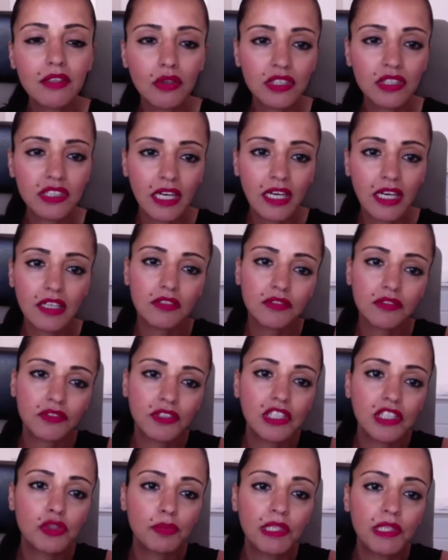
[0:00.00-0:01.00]
Auch die
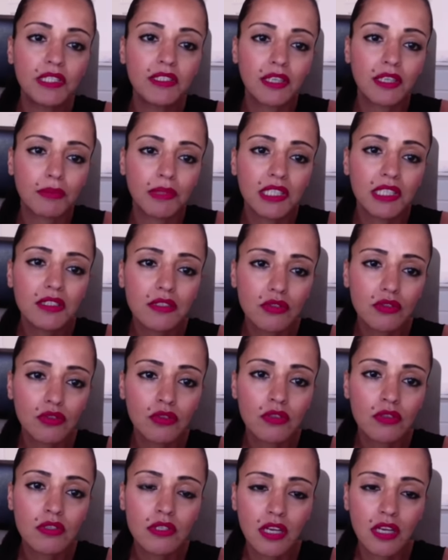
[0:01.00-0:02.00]
AfD spielt damit
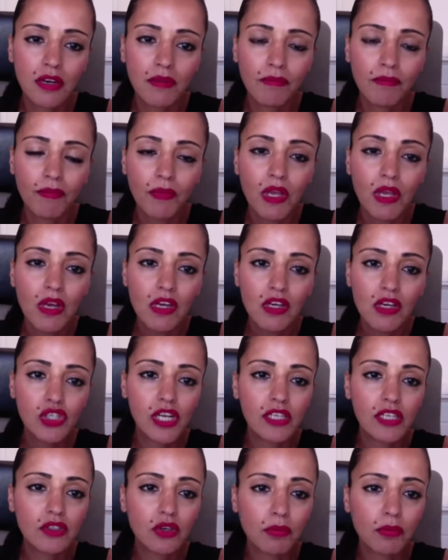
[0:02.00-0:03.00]
und ähm,
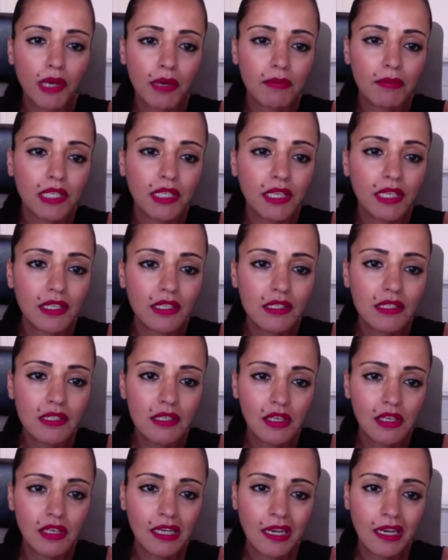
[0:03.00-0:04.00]
stellt auch permanent
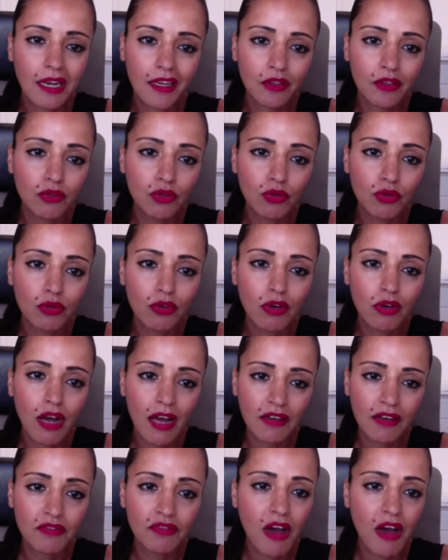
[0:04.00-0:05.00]
äh, kleine
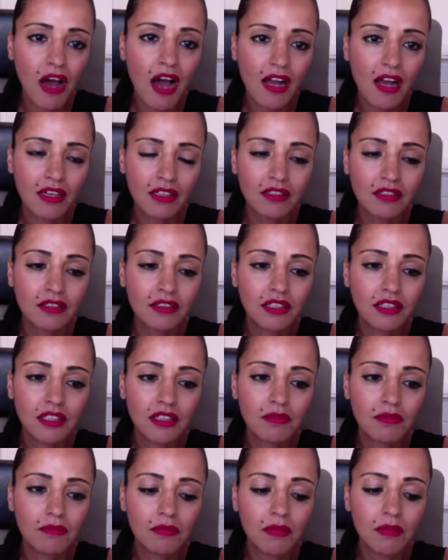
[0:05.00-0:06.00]
Anfragen
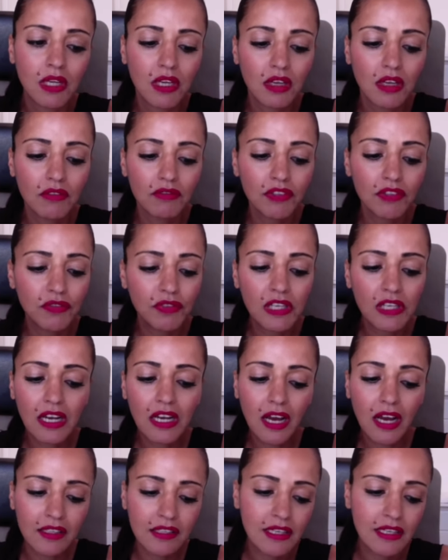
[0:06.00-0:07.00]
ähm, wie viele
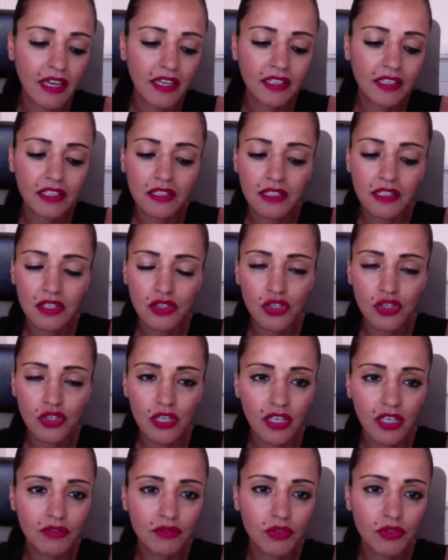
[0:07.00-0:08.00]
Anzeigen ich denn
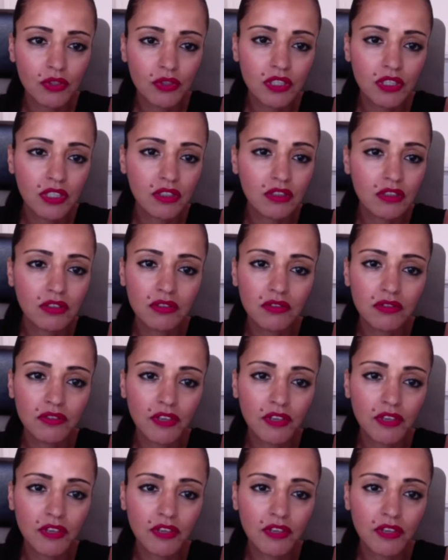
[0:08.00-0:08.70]
stellen würde und